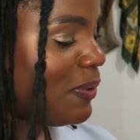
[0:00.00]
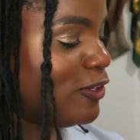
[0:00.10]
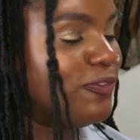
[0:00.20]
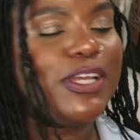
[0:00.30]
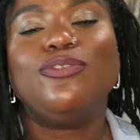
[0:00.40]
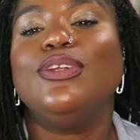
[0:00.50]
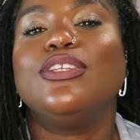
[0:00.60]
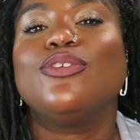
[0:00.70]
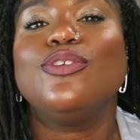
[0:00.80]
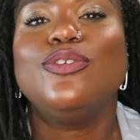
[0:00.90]
pas de faire tous les
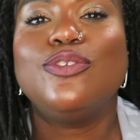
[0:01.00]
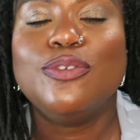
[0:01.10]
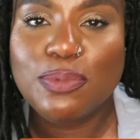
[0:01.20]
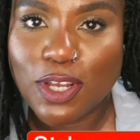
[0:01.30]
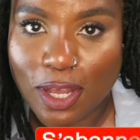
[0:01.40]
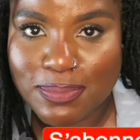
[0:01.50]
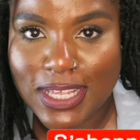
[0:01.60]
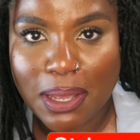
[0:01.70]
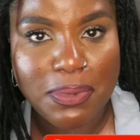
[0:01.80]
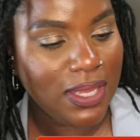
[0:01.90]
trucs YouTube comme
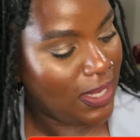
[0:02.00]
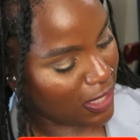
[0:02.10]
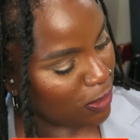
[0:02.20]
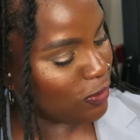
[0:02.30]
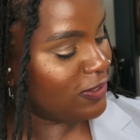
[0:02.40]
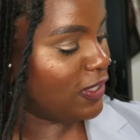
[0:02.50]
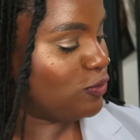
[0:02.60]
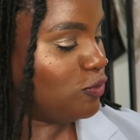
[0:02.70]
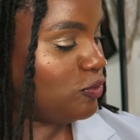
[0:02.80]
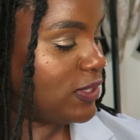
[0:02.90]
d'hab et on y va
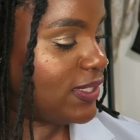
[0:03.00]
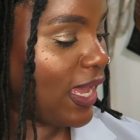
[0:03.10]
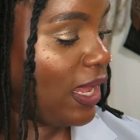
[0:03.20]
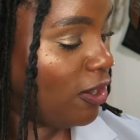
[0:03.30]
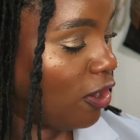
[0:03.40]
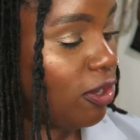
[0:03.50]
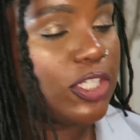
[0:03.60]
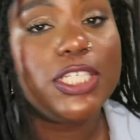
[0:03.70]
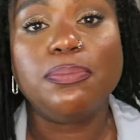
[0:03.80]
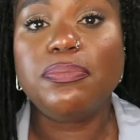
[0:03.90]
tout de suite. Alors,
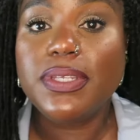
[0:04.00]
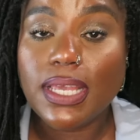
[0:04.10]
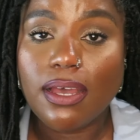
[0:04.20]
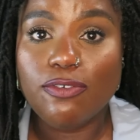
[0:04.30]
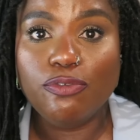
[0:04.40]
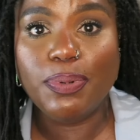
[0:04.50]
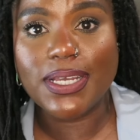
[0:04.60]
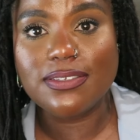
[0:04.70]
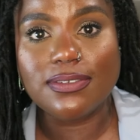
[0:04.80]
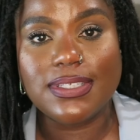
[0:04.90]
j'aime bien vous
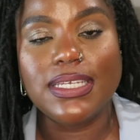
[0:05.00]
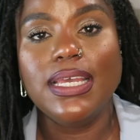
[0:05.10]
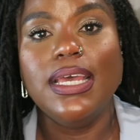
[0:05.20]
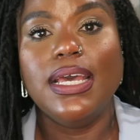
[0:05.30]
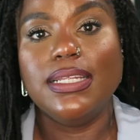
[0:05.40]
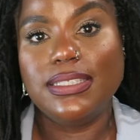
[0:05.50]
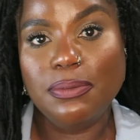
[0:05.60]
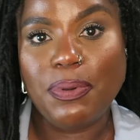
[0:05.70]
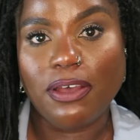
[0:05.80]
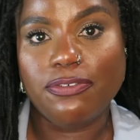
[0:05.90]
présenter
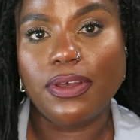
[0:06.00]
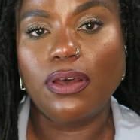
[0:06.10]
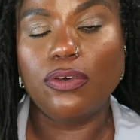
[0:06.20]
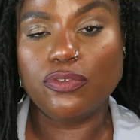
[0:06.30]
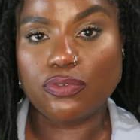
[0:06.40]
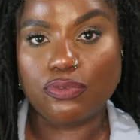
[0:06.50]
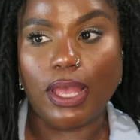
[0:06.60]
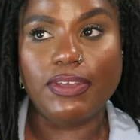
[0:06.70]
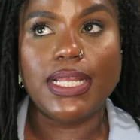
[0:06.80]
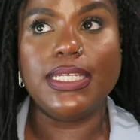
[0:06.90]
des parfums
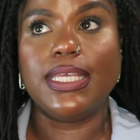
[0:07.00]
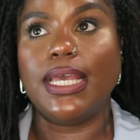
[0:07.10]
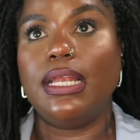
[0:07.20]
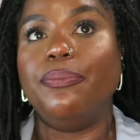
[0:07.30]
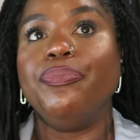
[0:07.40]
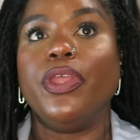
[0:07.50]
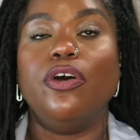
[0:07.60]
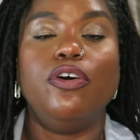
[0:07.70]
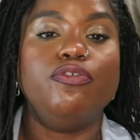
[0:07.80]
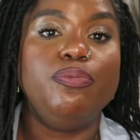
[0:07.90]
avec lesquels
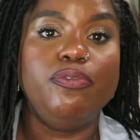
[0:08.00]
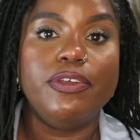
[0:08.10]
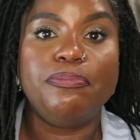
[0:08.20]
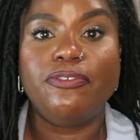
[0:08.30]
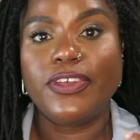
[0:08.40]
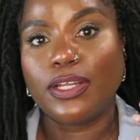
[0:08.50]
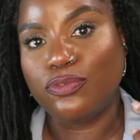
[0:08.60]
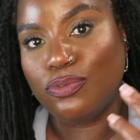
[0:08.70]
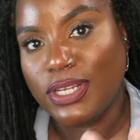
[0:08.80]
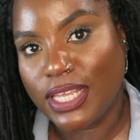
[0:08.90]
euh, vous pouvez faire
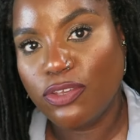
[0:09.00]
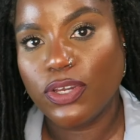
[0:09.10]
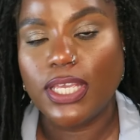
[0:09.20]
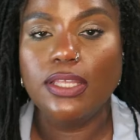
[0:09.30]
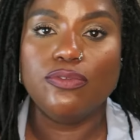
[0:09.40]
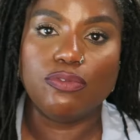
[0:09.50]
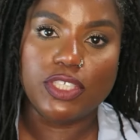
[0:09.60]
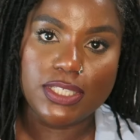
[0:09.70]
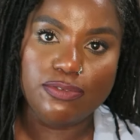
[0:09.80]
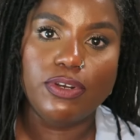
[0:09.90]
du layering. Donc
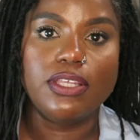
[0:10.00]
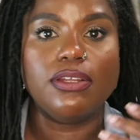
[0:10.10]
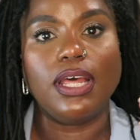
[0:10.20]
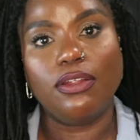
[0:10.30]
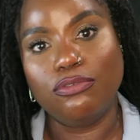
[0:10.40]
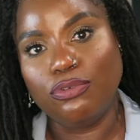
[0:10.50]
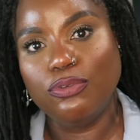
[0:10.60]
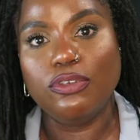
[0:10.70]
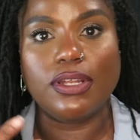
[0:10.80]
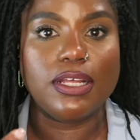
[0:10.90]
des fois, il y en a
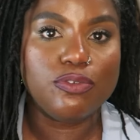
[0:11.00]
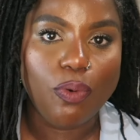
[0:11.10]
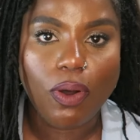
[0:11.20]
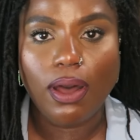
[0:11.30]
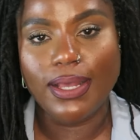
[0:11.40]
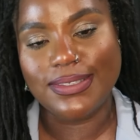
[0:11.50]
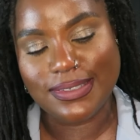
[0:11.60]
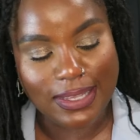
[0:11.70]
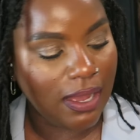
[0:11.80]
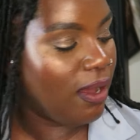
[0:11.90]
deux, il y en a trois,
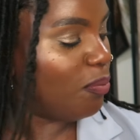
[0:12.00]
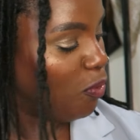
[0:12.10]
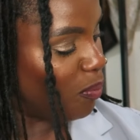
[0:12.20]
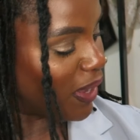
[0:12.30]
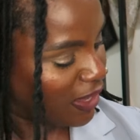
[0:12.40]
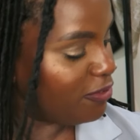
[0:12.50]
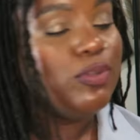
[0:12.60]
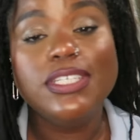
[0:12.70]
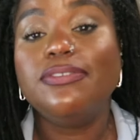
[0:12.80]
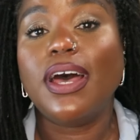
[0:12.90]
etc. Bon, bref.
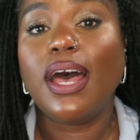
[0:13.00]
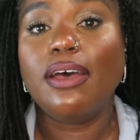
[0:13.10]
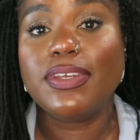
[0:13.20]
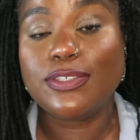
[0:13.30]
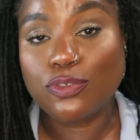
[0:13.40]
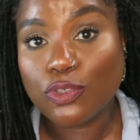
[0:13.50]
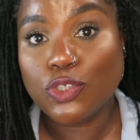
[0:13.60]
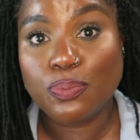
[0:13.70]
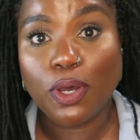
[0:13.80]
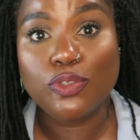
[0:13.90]
On y va avec ceux que
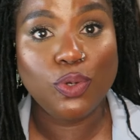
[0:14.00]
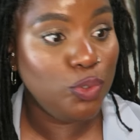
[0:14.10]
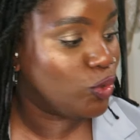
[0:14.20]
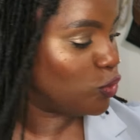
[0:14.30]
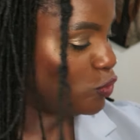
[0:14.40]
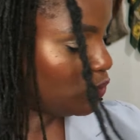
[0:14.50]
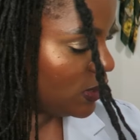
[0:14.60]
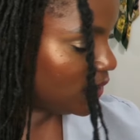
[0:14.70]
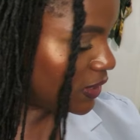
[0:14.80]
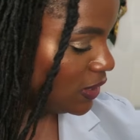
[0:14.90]
je porte
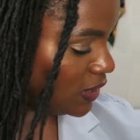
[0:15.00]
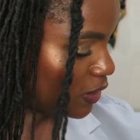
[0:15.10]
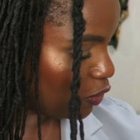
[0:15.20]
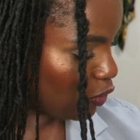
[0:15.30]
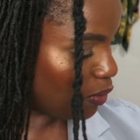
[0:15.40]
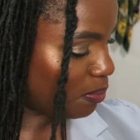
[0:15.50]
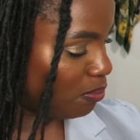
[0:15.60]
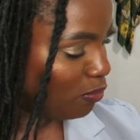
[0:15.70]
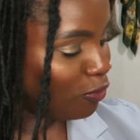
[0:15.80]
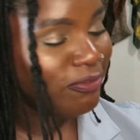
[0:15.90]
aujourd'hui qui euh,
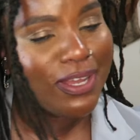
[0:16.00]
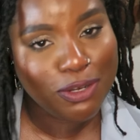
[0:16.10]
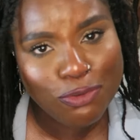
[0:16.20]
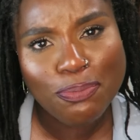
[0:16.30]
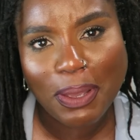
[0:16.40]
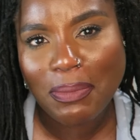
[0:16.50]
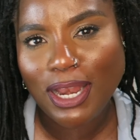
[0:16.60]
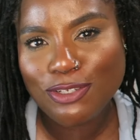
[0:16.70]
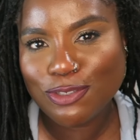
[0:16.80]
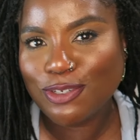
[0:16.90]
m'ont valu pas
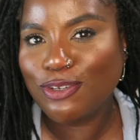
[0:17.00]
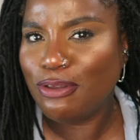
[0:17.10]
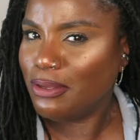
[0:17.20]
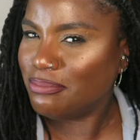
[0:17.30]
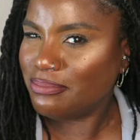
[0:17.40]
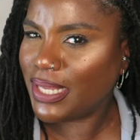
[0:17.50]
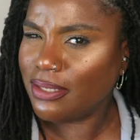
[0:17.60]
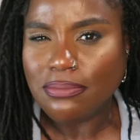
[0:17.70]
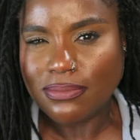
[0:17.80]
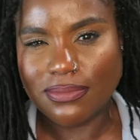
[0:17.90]
mal de
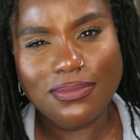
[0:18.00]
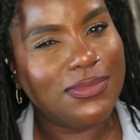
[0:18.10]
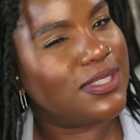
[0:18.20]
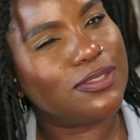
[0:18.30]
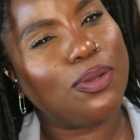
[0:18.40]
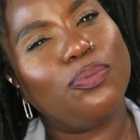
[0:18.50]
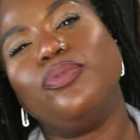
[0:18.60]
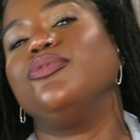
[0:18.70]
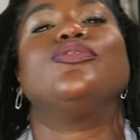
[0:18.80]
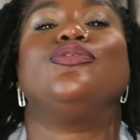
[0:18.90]
Hmm, ça sent
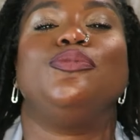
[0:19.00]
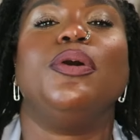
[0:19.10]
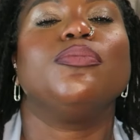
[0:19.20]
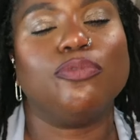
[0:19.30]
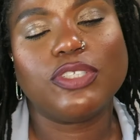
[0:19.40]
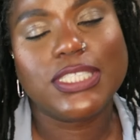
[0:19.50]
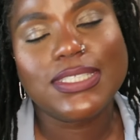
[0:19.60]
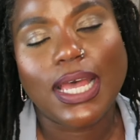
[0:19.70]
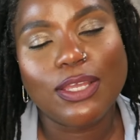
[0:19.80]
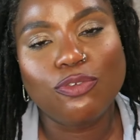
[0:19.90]
bon ce que tu portes j'ai
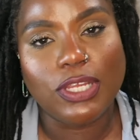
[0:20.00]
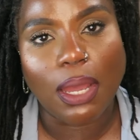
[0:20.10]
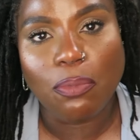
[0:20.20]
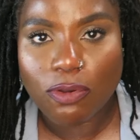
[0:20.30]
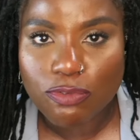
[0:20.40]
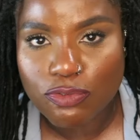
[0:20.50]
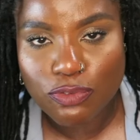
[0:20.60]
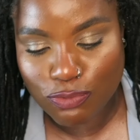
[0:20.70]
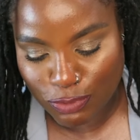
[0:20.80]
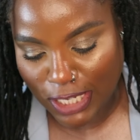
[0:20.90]
ça régulièrement,
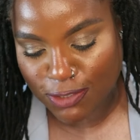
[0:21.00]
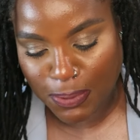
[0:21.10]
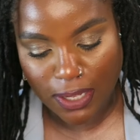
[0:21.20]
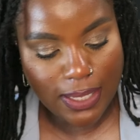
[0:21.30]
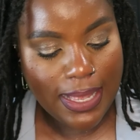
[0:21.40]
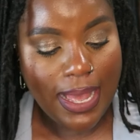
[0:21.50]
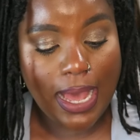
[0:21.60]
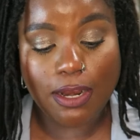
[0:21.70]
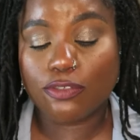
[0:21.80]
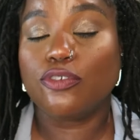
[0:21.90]
je vous cache pas.
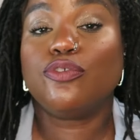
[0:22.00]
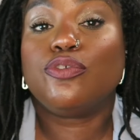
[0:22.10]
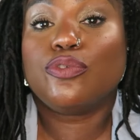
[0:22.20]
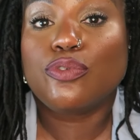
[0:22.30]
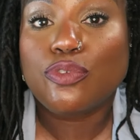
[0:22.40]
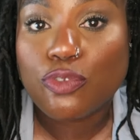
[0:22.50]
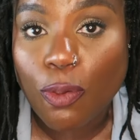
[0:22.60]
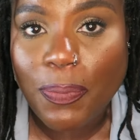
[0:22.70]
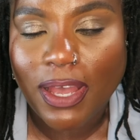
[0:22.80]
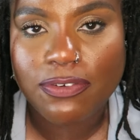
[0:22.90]
Alors, ce sont
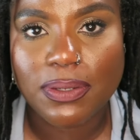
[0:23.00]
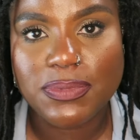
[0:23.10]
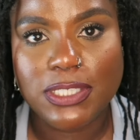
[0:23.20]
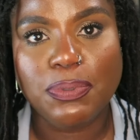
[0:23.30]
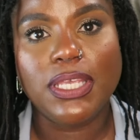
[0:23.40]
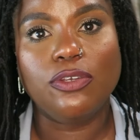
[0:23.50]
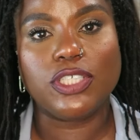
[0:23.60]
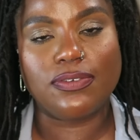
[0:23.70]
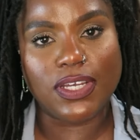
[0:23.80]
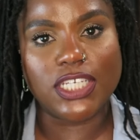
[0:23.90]
deux parfums petit prix que
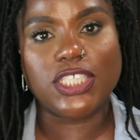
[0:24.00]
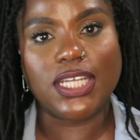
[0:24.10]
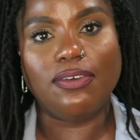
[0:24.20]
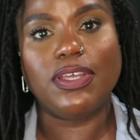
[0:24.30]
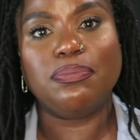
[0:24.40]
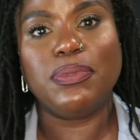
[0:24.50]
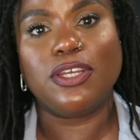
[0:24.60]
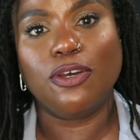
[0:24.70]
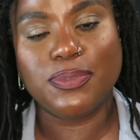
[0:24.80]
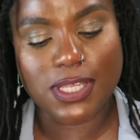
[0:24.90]
j'avais acheté avec mes
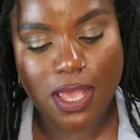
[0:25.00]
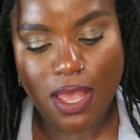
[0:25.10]
cops.